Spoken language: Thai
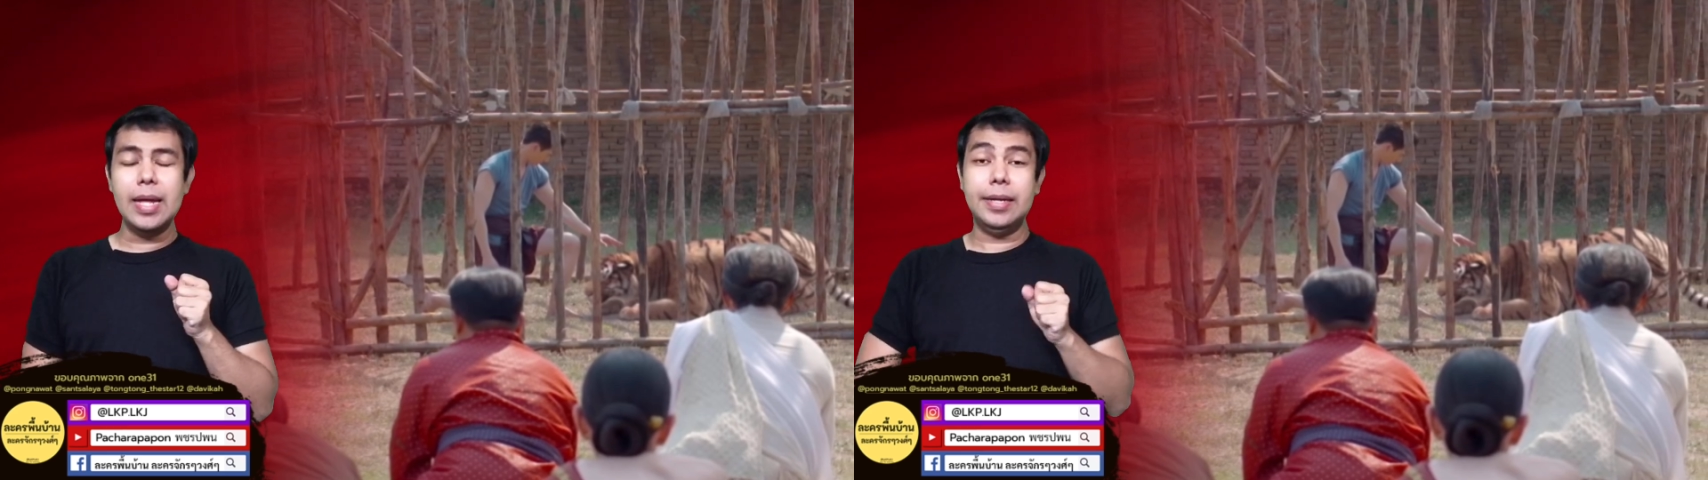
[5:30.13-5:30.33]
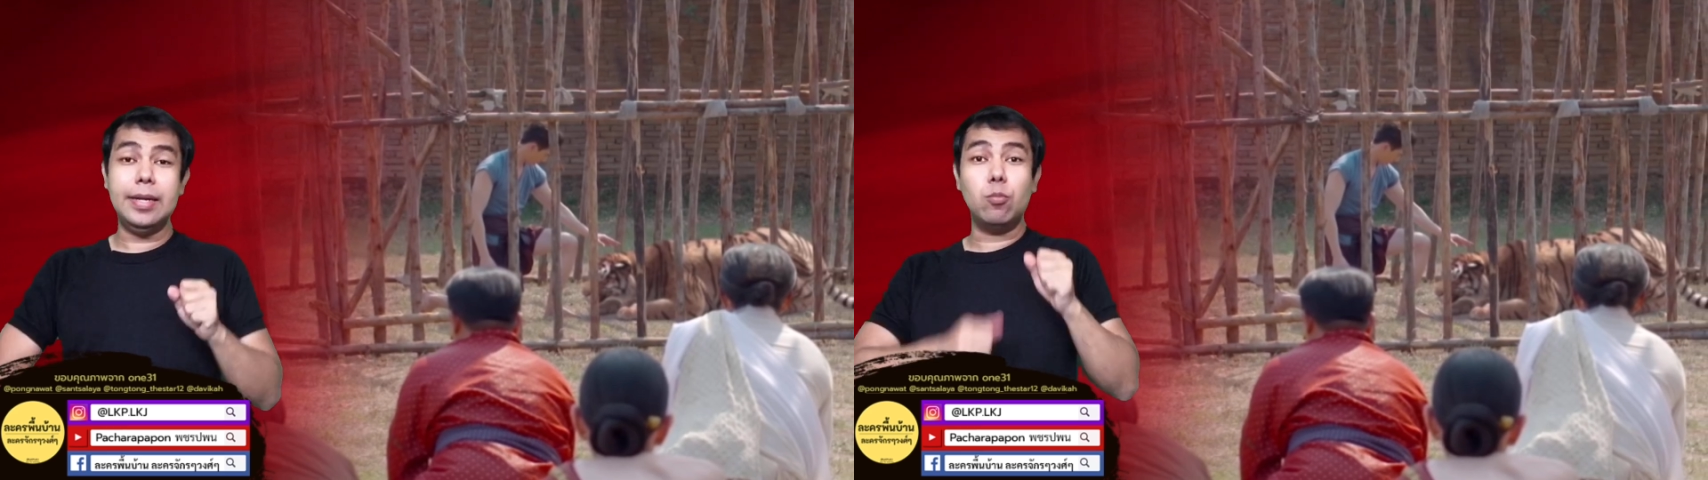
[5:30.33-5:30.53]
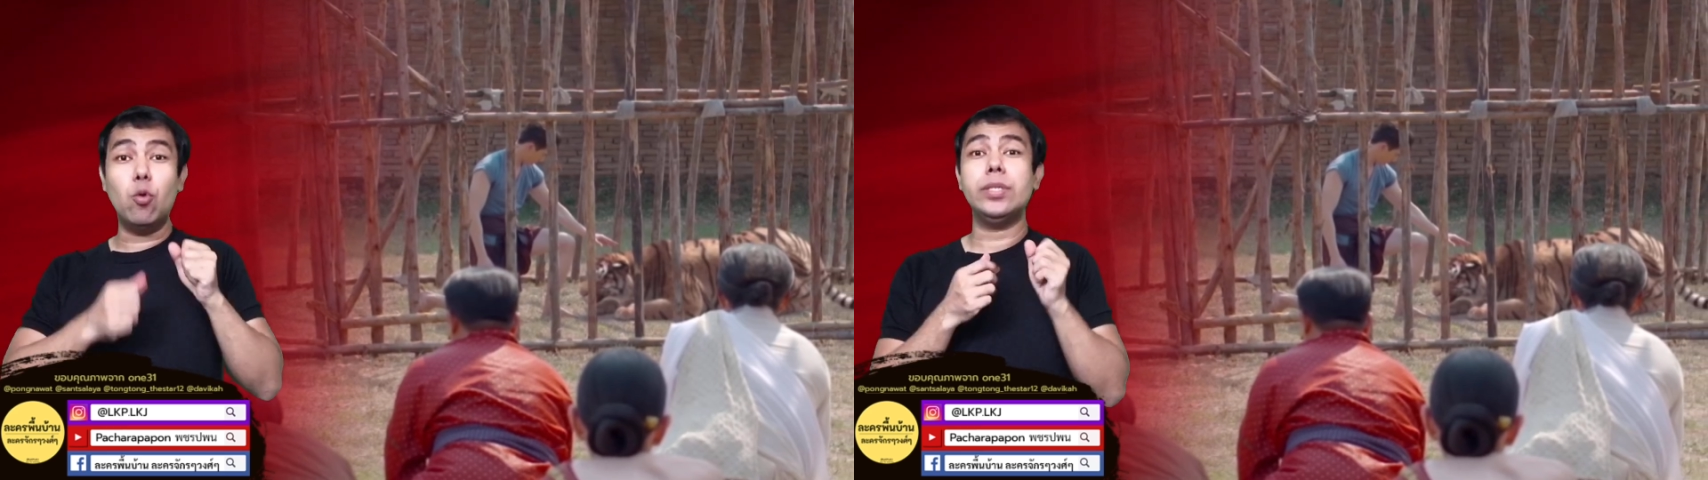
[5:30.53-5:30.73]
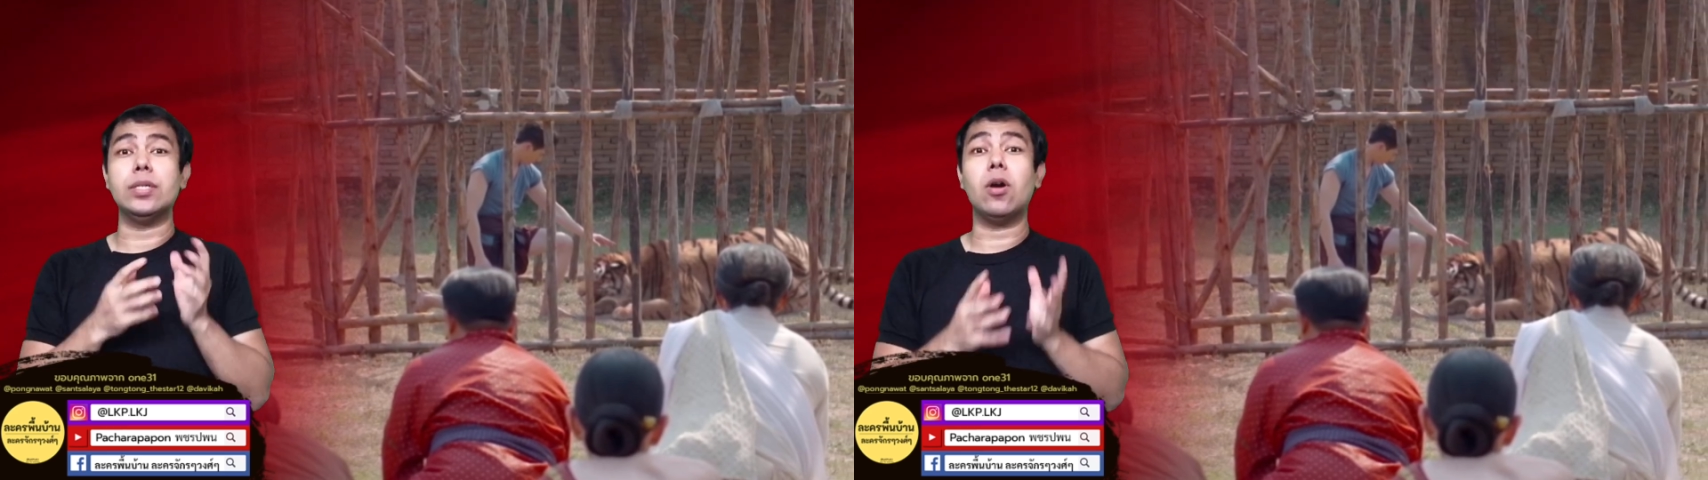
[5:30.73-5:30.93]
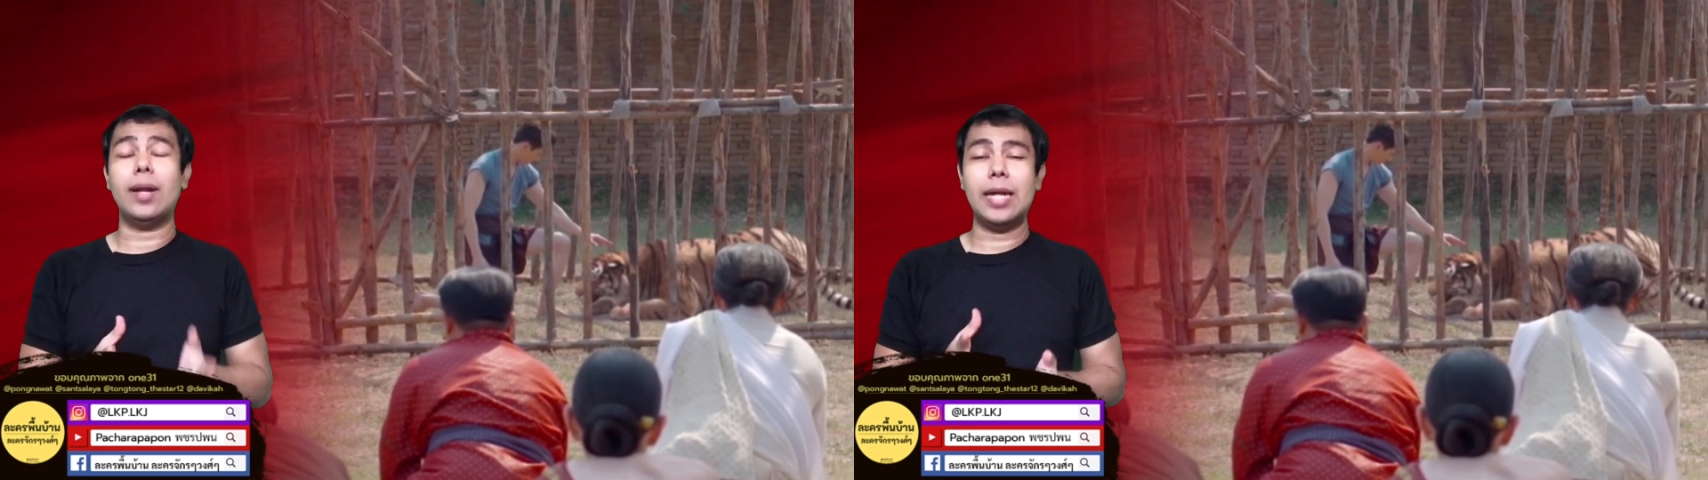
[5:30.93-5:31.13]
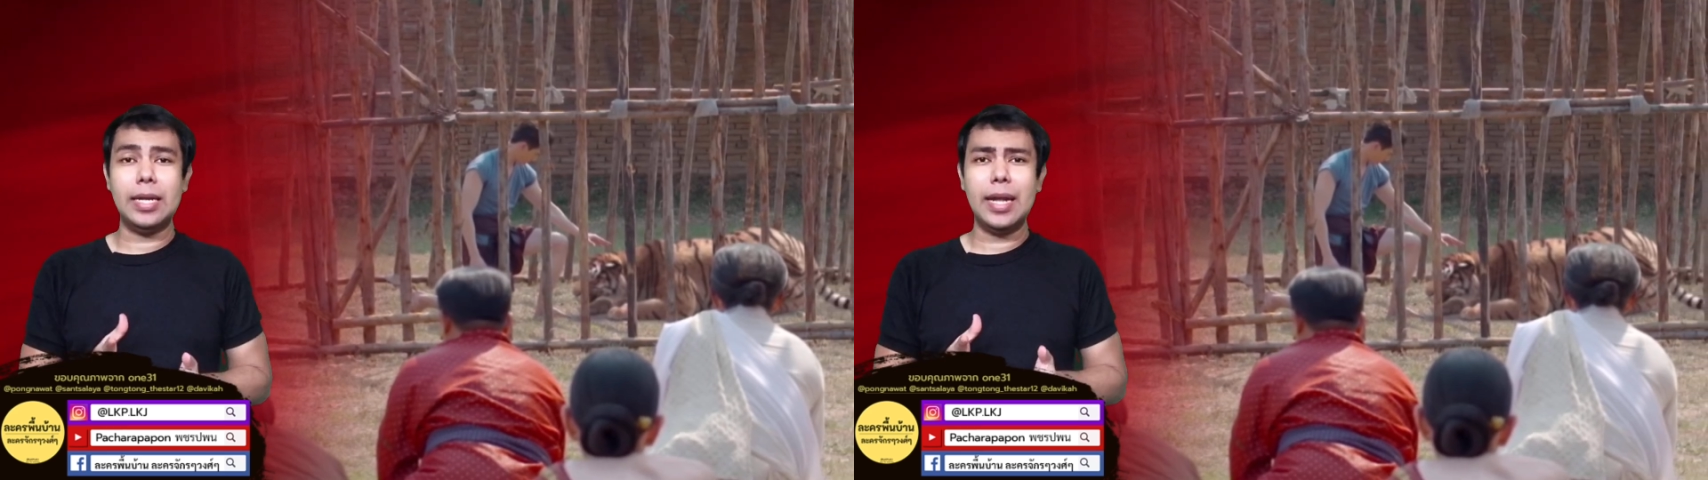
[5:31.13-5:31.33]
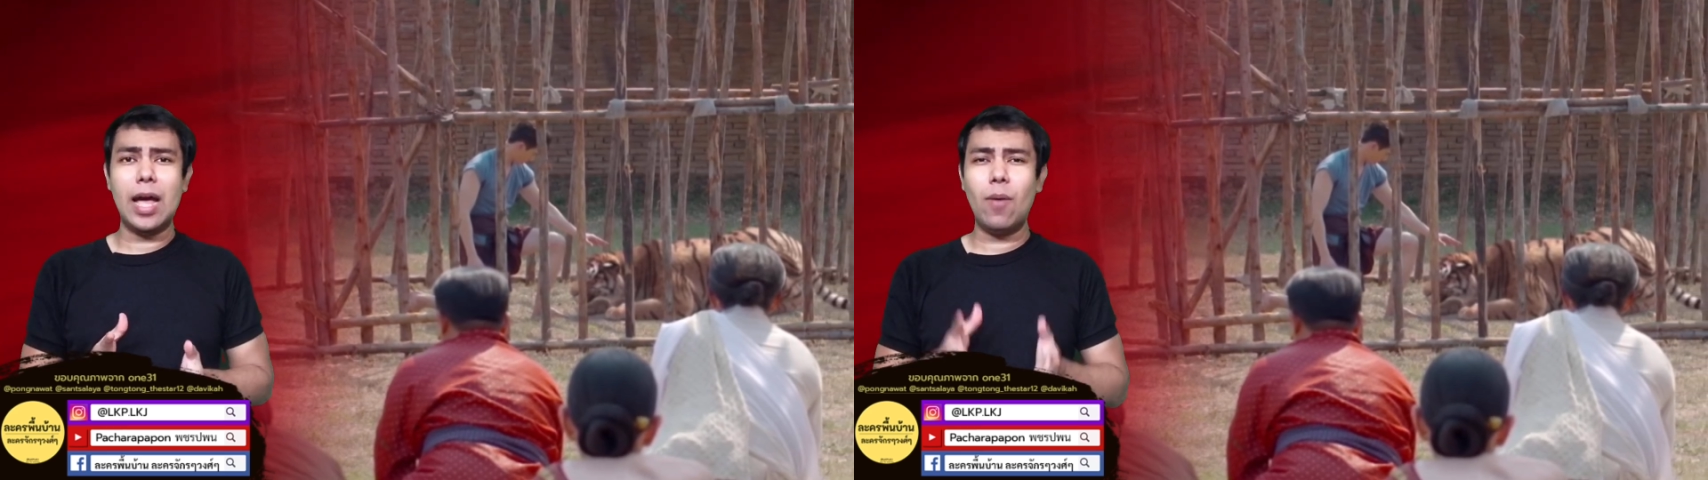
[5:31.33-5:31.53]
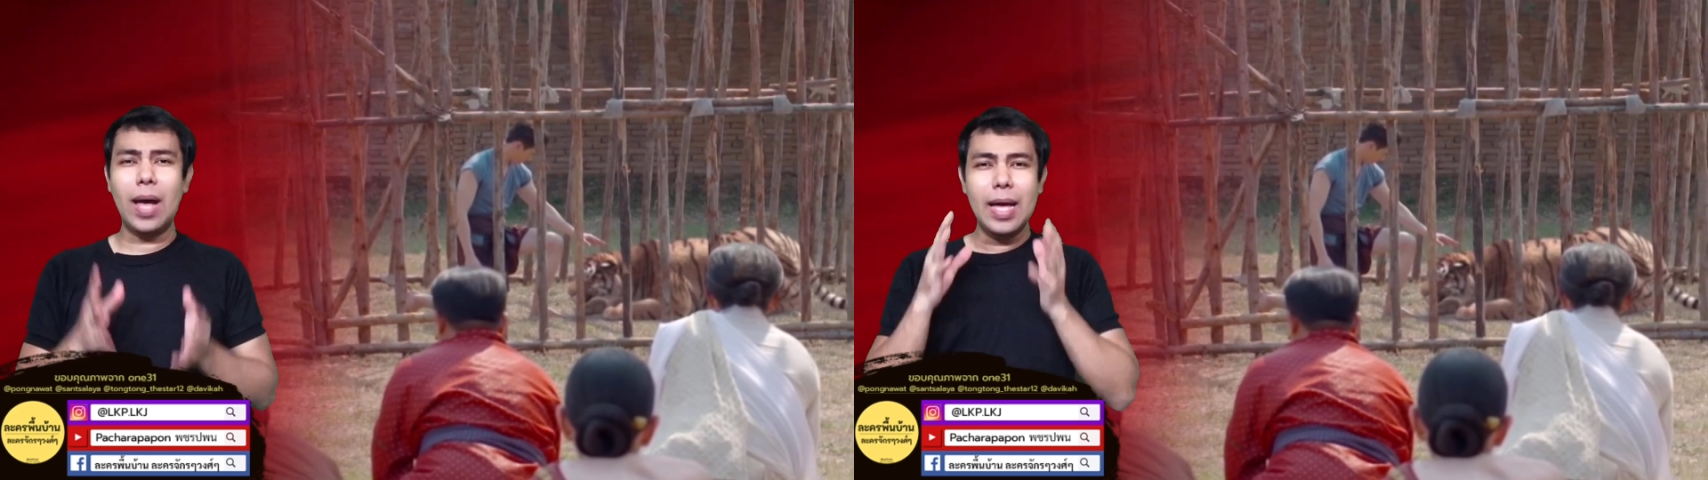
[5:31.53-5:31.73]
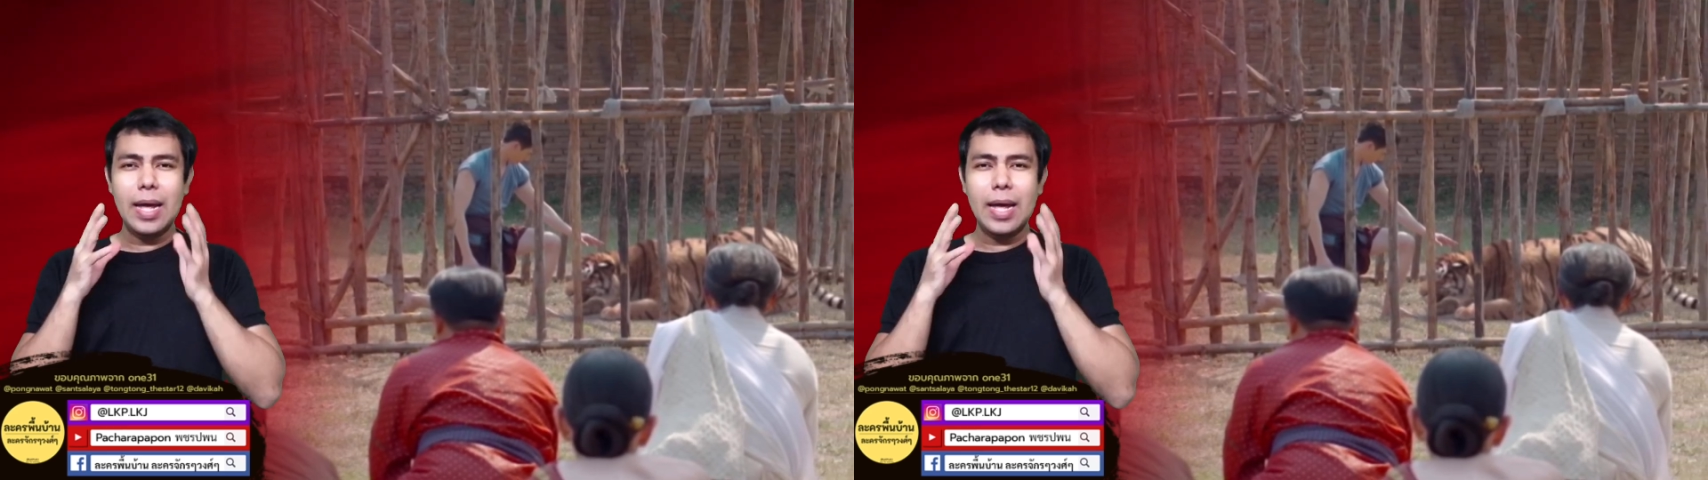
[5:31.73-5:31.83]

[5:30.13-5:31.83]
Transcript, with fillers: ที่ดินพูดถึงก่อนหน้านี้ได้ว่า